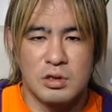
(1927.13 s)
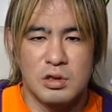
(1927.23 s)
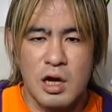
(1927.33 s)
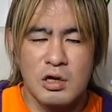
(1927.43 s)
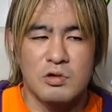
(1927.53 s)

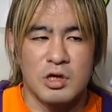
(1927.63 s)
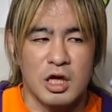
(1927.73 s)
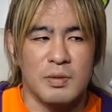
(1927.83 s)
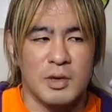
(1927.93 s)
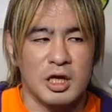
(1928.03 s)
タックは
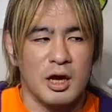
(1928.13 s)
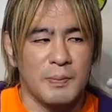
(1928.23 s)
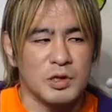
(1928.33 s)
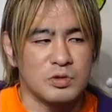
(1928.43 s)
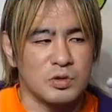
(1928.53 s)
ねまだやっ
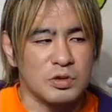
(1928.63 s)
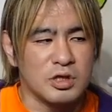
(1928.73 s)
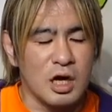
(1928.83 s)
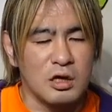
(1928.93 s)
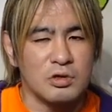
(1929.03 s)
ぱその
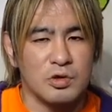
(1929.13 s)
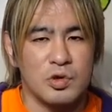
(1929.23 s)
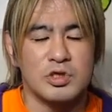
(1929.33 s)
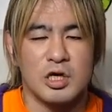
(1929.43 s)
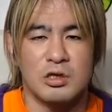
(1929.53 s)
タックの
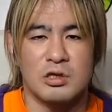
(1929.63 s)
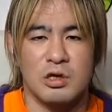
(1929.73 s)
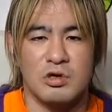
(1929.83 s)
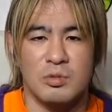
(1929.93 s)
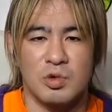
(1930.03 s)
良さって
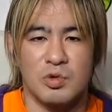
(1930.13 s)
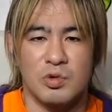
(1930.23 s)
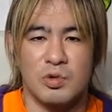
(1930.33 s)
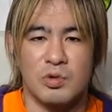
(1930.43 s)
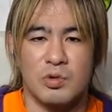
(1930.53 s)
いうもの
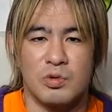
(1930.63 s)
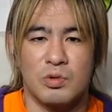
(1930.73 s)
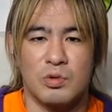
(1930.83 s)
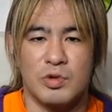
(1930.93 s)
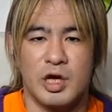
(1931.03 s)
を
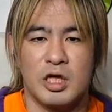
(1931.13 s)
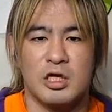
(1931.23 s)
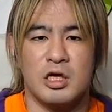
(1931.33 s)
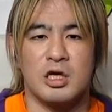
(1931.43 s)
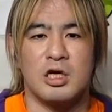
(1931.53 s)
出し
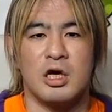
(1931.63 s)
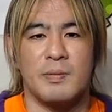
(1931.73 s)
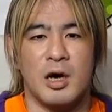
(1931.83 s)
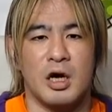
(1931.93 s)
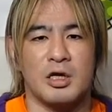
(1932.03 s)
ていけ
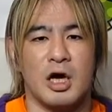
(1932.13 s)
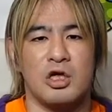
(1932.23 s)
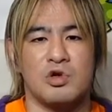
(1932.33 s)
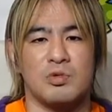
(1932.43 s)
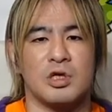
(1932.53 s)
ば
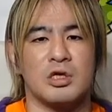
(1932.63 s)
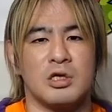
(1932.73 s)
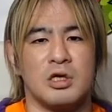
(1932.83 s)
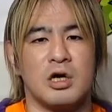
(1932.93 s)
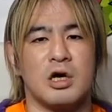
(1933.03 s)
大丈夫なん
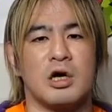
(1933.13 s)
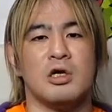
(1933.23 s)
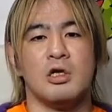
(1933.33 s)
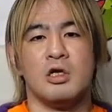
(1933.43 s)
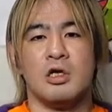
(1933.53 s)
で、だから
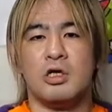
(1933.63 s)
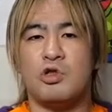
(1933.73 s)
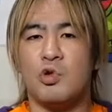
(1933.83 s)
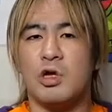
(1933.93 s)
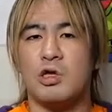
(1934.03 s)
二
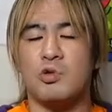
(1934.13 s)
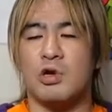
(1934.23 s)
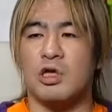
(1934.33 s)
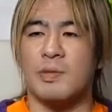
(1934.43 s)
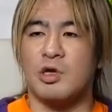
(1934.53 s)
丁拳と
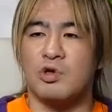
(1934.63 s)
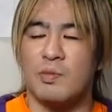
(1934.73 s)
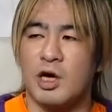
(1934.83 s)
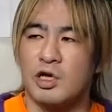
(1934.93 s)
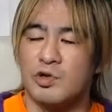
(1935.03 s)
かでベルト
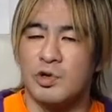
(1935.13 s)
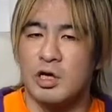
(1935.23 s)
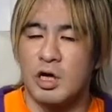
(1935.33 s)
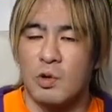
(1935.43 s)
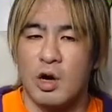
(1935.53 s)
巻いてる時
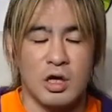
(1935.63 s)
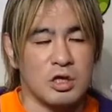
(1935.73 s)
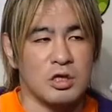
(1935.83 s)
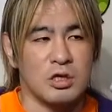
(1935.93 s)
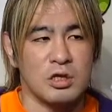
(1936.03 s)
は結構安
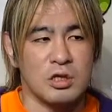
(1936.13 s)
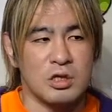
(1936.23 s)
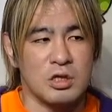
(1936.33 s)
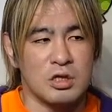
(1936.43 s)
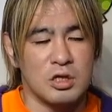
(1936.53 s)
心
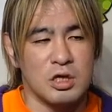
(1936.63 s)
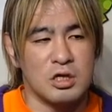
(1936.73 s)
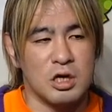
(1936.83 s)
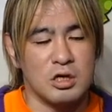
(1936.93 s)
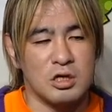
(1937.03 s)
して
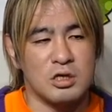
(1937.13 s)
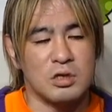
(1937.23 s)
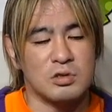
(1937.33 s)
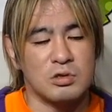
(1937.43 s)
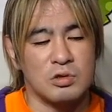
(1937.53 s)
試合できた
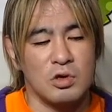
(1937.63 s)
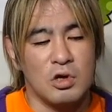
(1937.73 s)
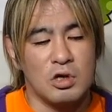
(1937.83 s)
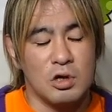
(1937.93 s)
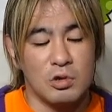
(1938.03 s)
んです
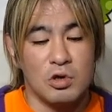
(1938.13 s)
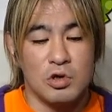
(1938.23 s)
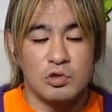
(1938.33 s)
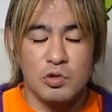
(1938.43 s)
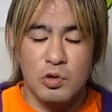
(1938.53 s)
けど、いや
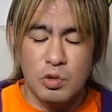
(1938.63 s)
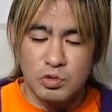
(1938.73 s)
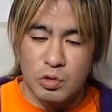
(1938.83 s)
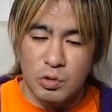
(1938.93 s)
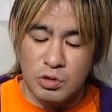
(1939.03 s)
それこ
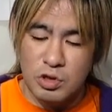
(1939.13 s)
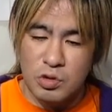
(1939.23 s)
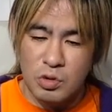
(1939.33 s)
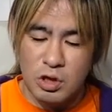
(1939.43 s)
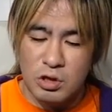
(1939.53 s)
そ二
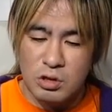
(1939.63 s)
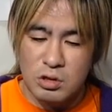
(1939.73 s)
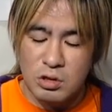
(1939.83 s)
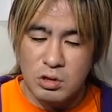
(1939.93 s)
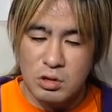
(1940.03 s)
丁
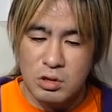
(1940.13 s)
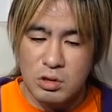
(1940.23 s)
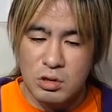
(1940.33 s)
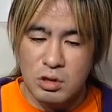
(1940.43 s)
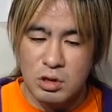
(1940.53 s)
拳
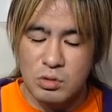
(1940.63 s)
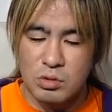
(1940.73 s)
で